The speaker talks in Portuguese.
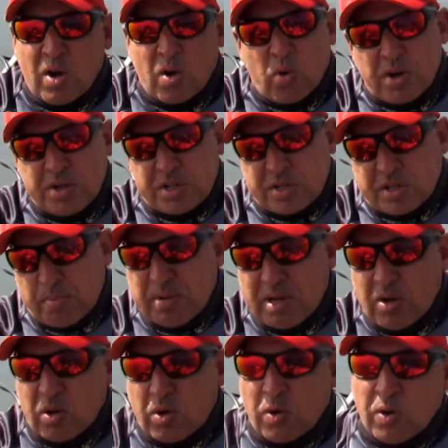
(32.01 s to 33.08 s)
Hoje já
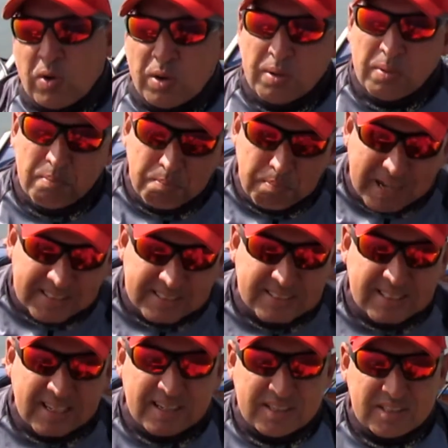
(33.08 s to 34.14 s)
melhorou
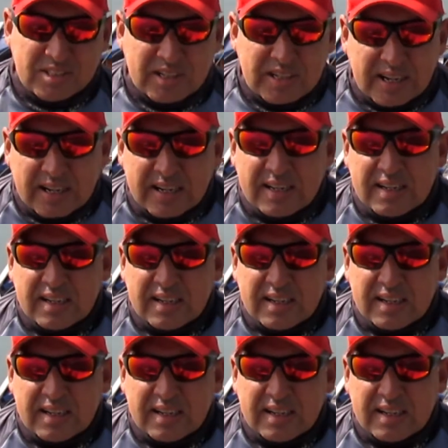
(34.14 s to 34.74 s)
bastante, né?